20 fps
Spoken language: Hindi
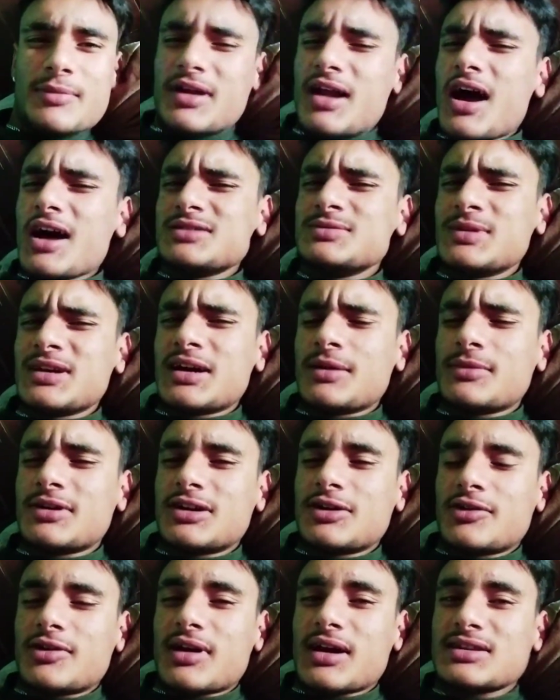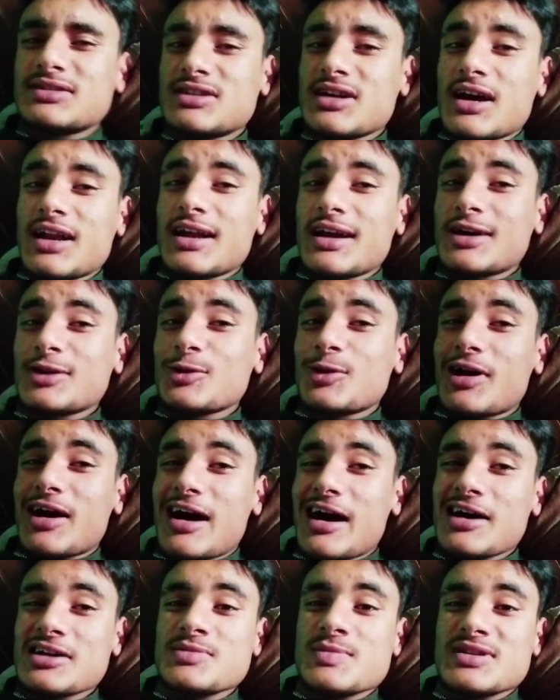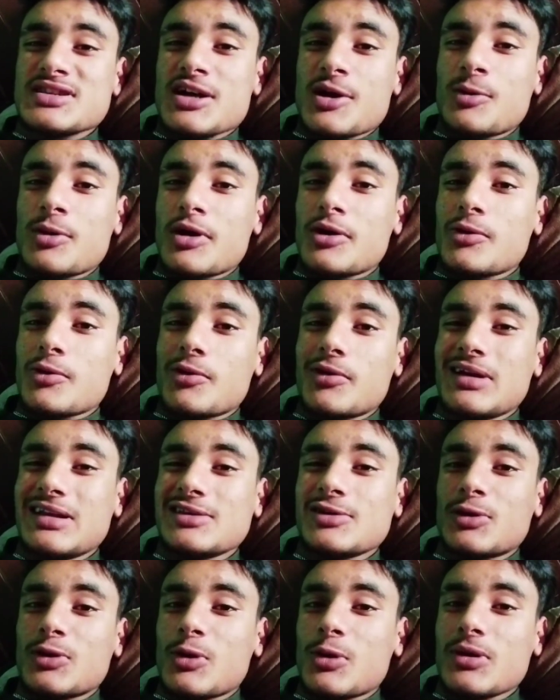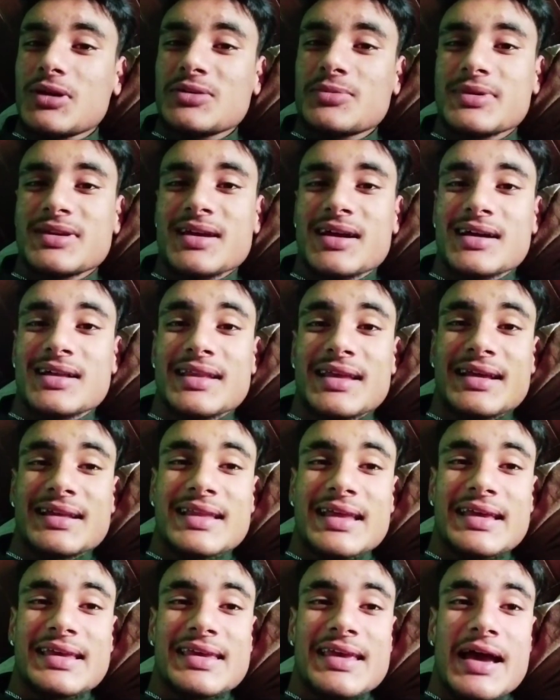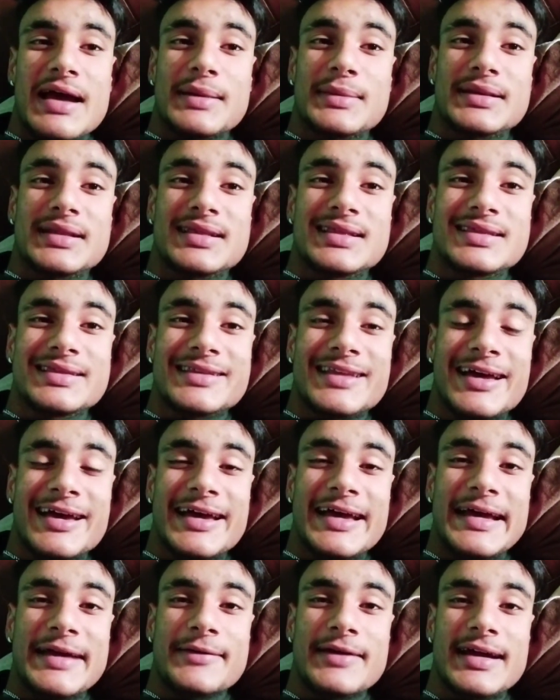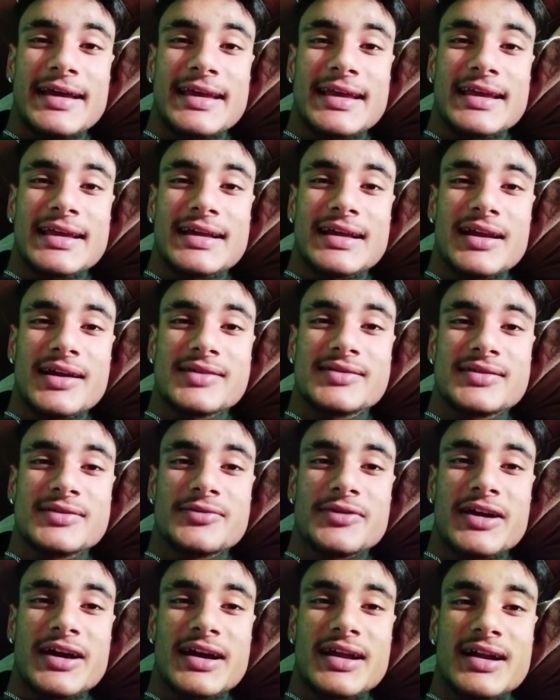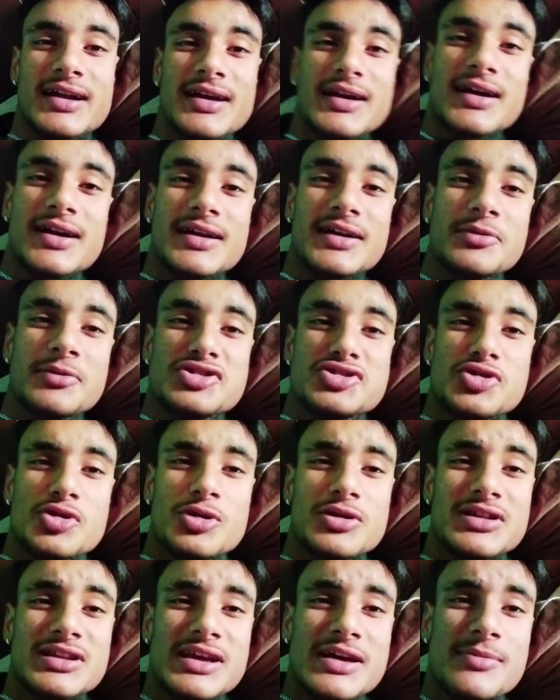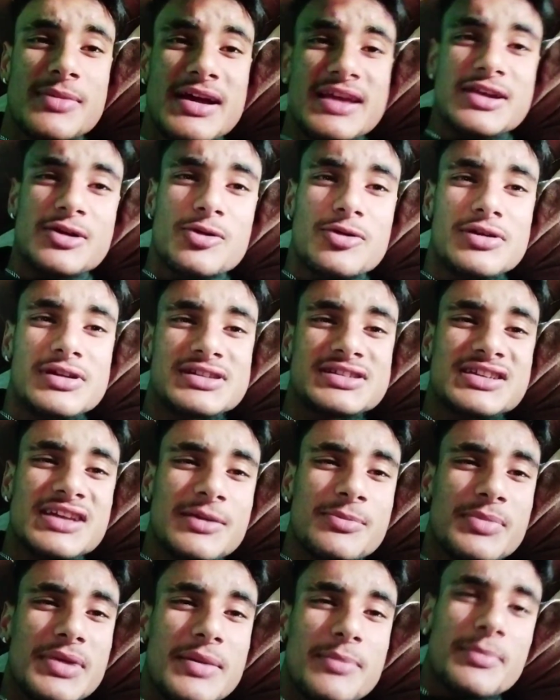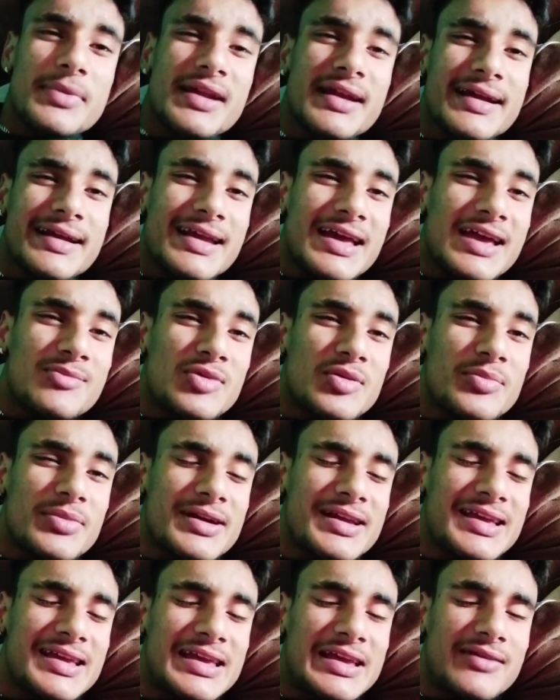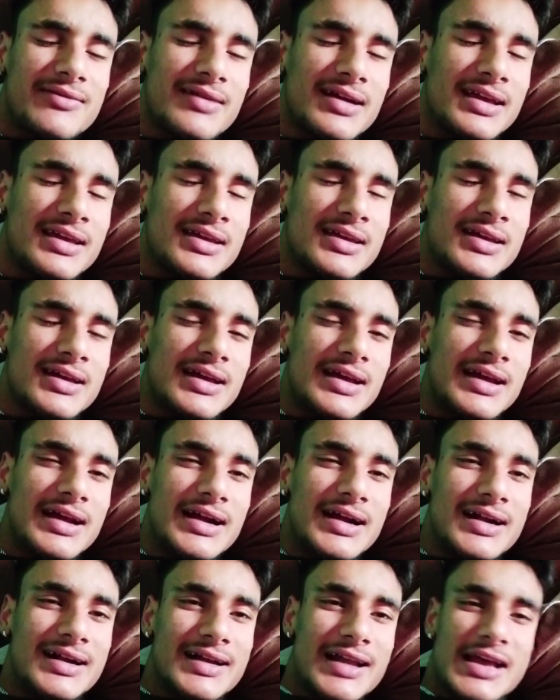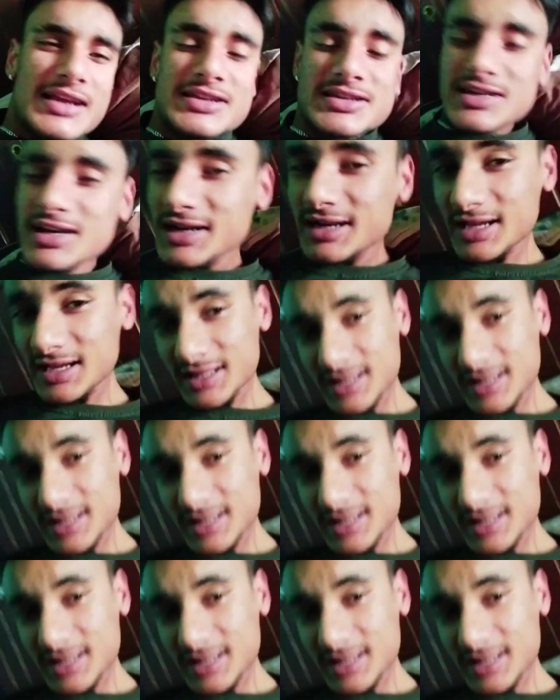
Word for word: पर आज मेरा मन हो रहा है जाने का तो आज मैं जाऊँगा कॉलेज और कॉलेज पर जाके देखते क्या बनता है भाई क्लासेस वगैरह लगाना भी छोड़ दिया भाई कॉलेज के पेपर के टाइम ही पड़ेंगे भाई टेंशन